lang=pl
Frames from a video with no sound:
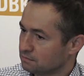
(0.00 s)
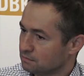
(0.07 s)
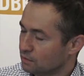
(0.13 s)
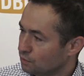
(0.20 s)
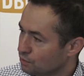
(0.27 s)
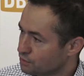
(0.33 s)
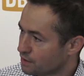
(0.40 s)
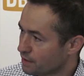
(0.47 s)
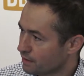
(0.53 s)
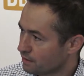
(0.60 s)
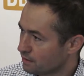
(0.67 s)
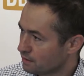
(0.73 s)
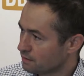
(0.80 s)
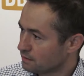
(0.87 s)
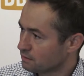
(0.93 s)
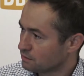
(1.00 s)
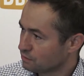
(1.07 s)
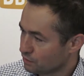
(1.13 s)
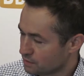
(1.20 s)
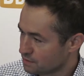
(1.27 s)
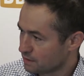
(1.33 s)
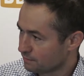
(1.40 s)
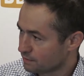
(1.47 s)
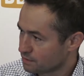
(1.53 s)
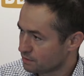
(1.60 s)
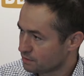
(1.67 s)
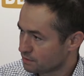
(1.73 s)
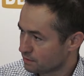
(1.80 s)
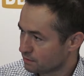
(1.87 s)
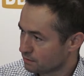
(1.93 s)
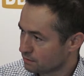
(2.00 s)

ludzie to jest najważniejsze.